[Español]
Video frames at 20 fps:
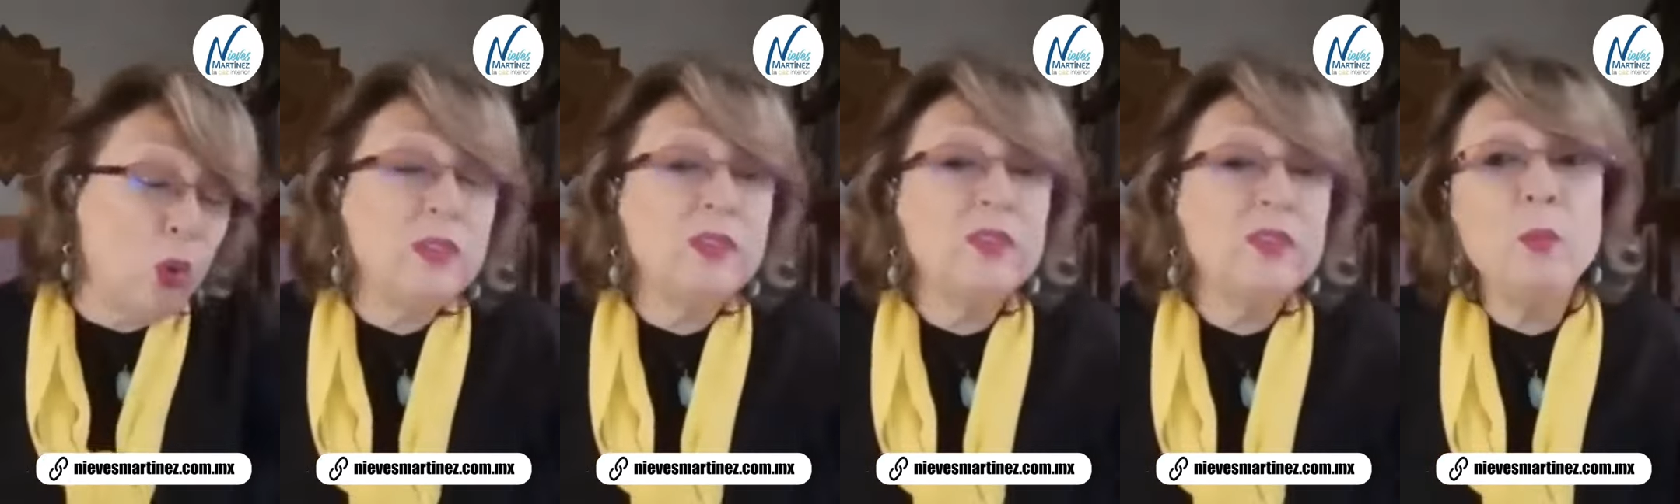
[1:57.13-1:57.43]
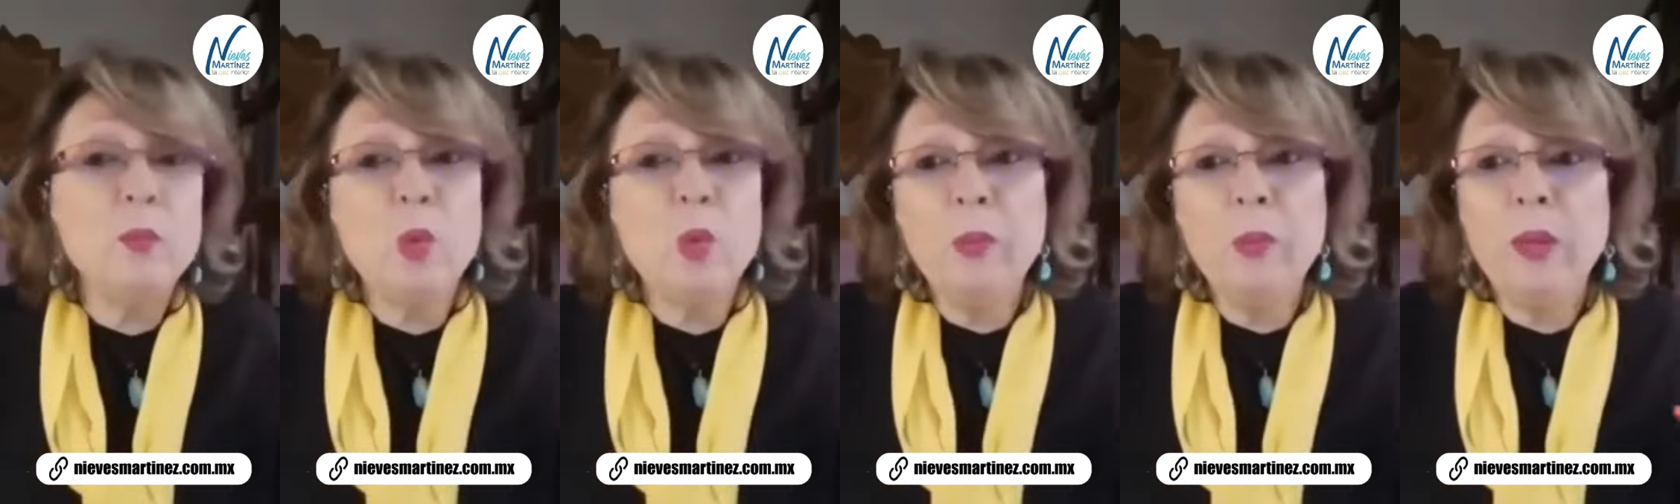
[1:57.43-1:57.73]
que se
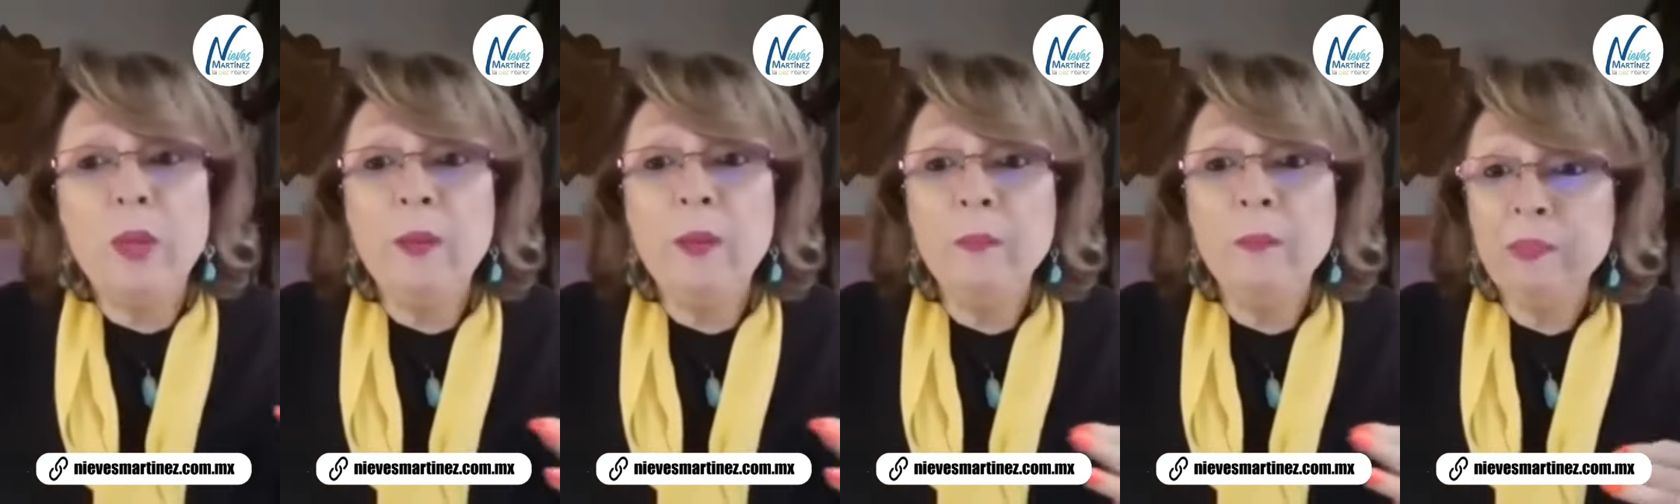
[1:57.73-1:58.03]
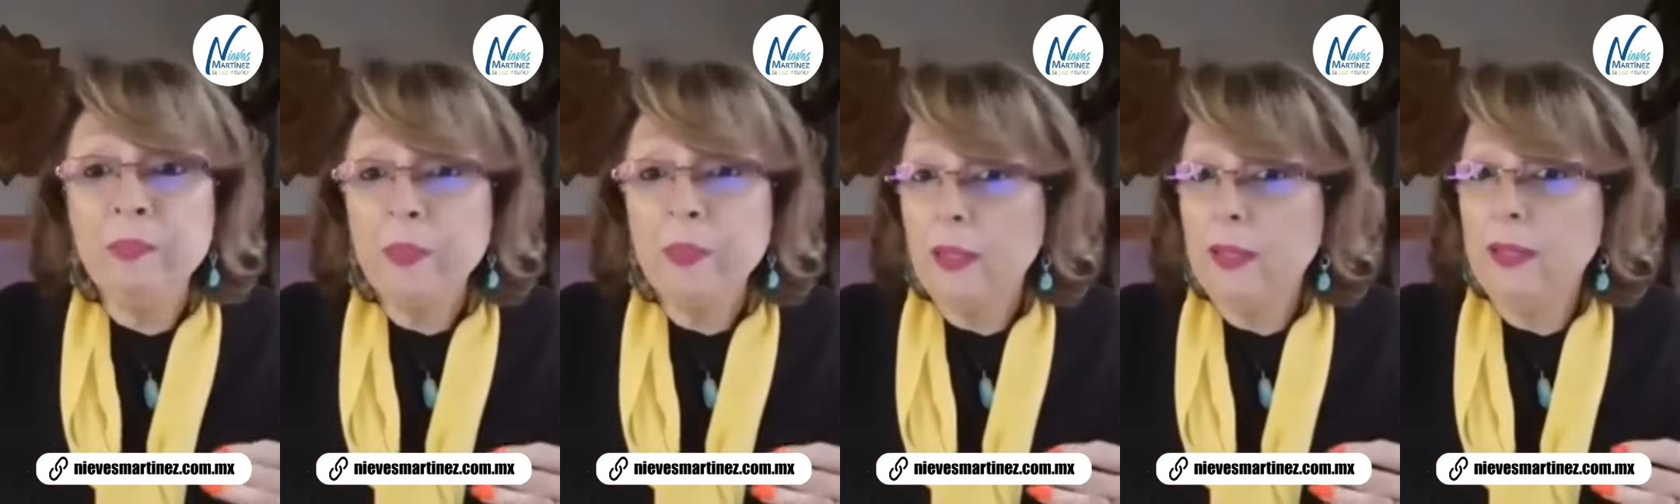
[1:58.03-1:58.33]
mueve,
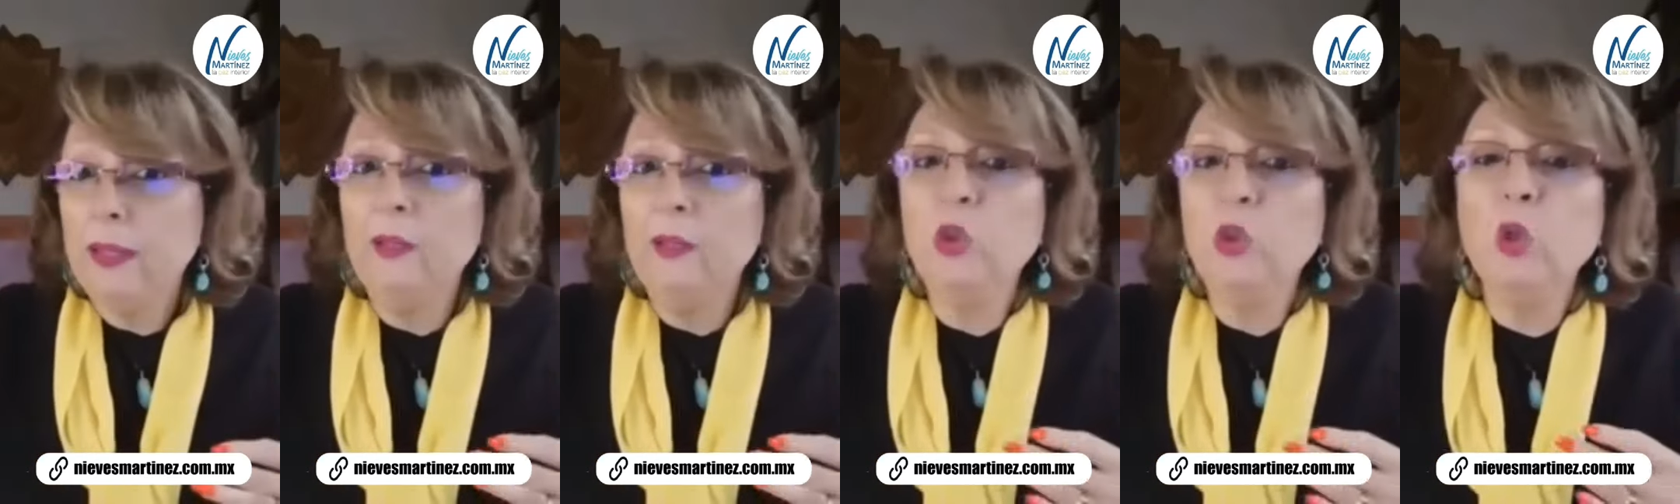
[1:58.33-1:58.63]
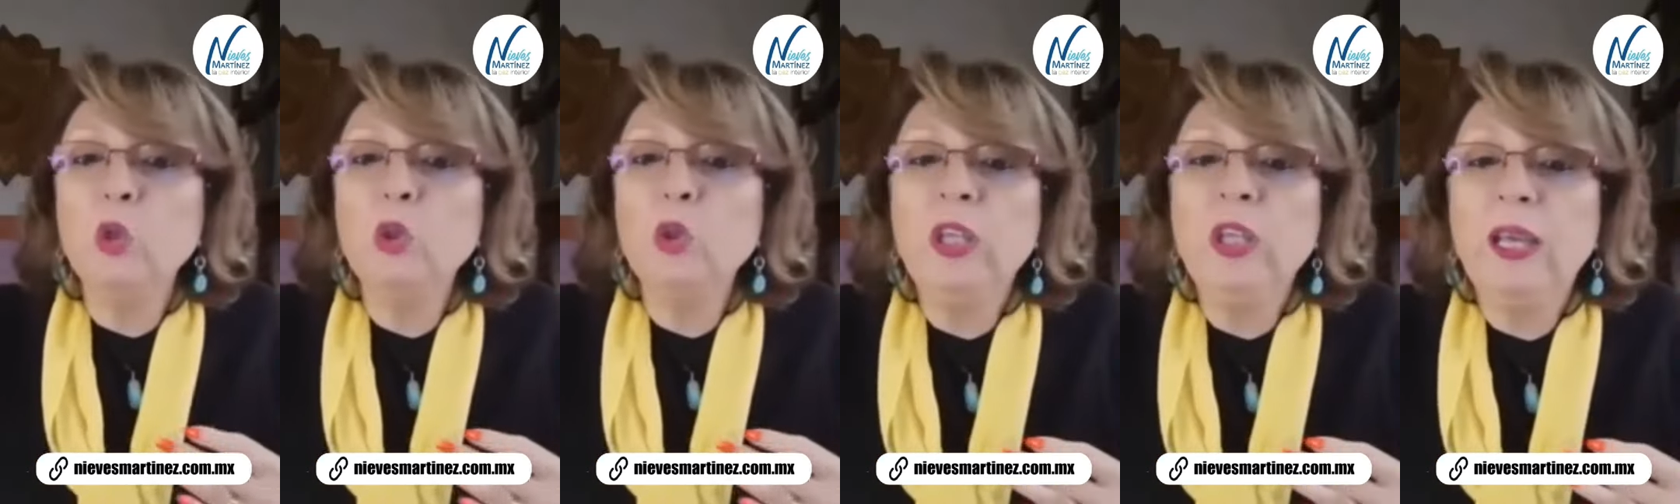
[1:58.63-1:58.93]

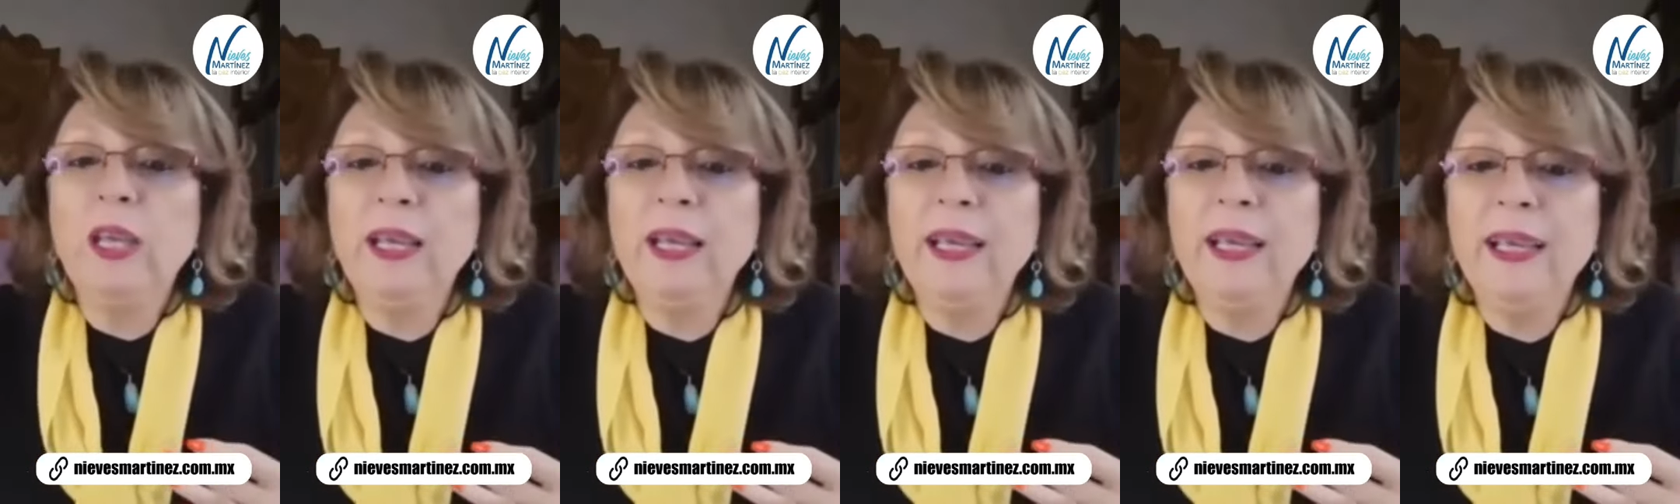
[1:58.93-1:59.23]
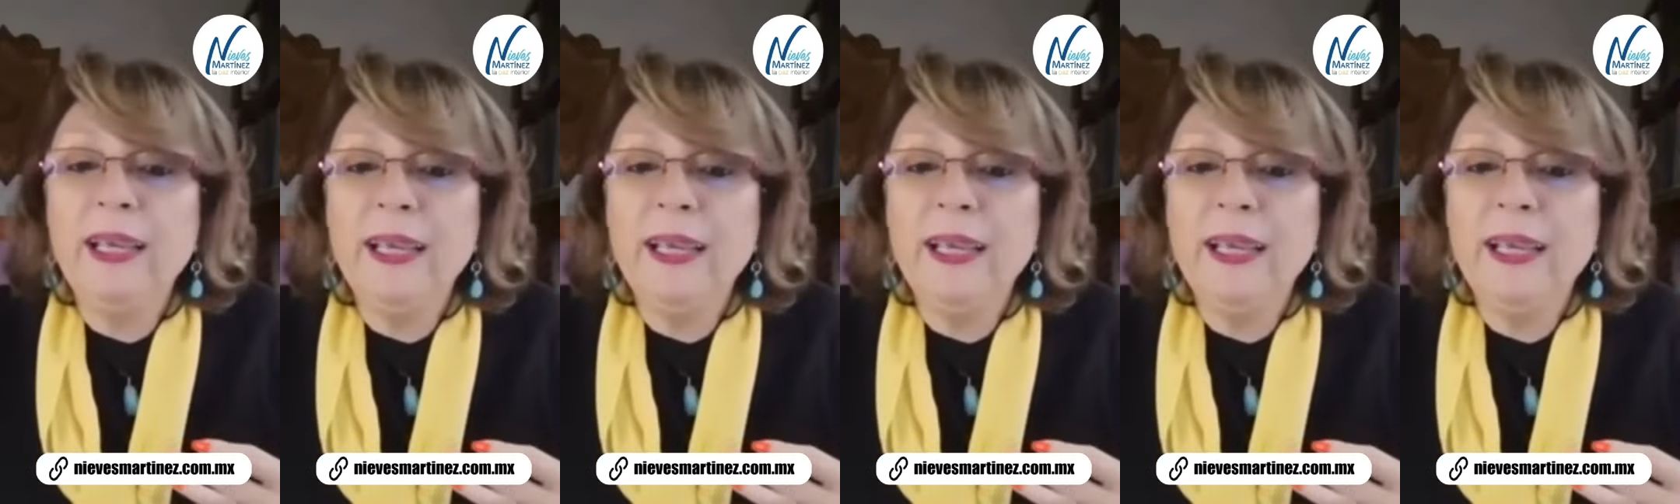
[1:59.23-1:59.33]
donde